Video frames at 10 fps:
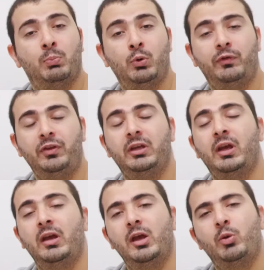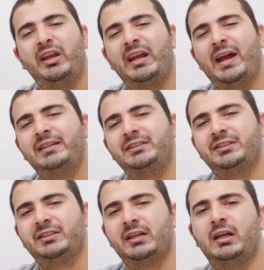Por fim, eu queria
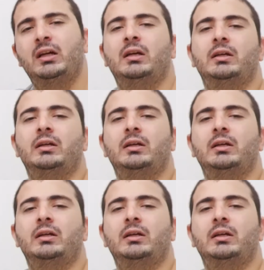registrar